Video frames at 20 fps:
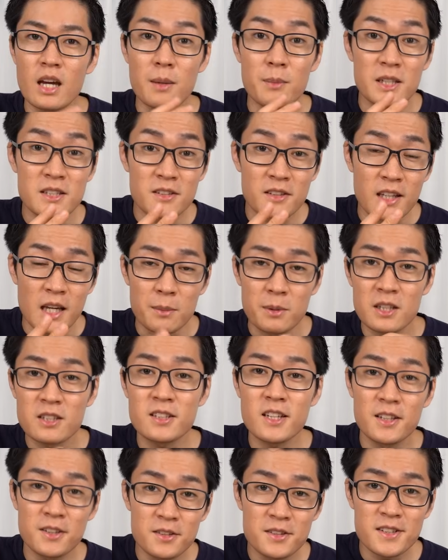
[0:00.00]
まず
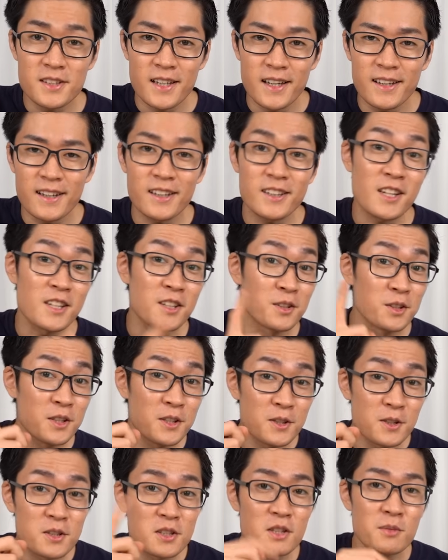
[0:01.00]
キャパシタの使い方の
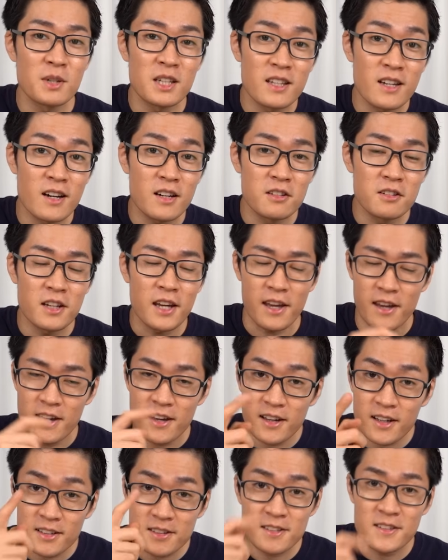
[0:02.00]
ひとつめである
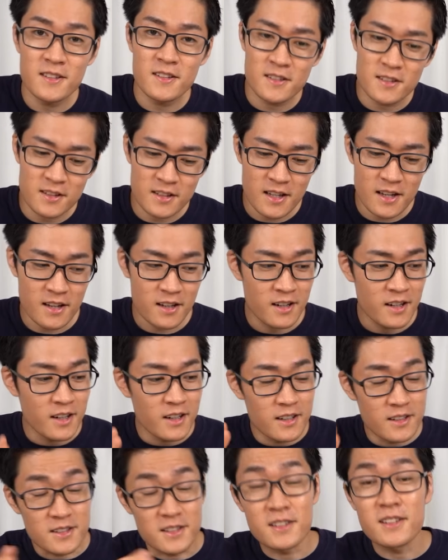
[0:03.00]
平滑について
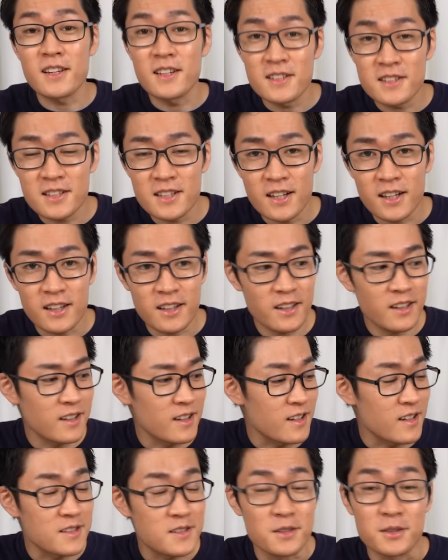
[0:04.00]
実験しなが
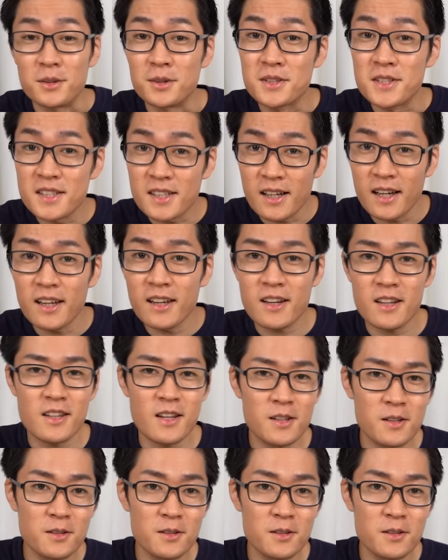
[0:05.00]
らその使い方